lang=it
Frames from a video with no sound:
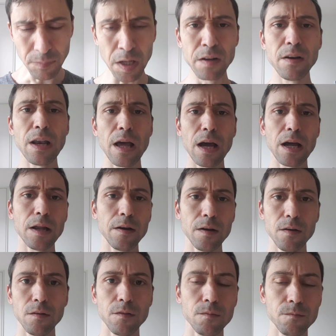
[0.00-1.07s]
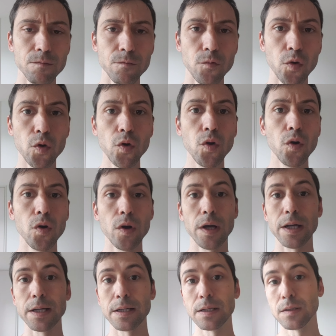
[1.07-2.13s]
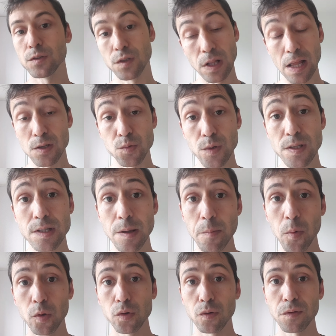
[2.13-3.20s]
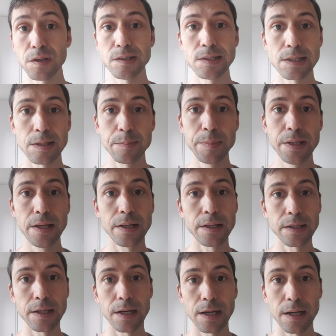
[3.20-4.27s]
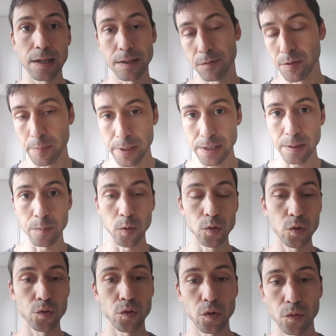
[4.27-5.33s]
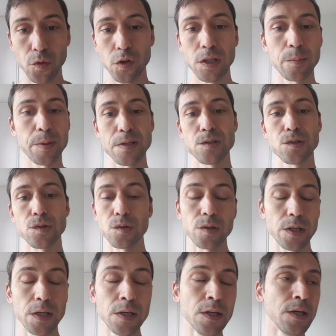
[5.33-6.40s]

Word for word: il, il volo, eh, la Swiss è molto flessibile, nella, ovviamente molto sotto forte pressione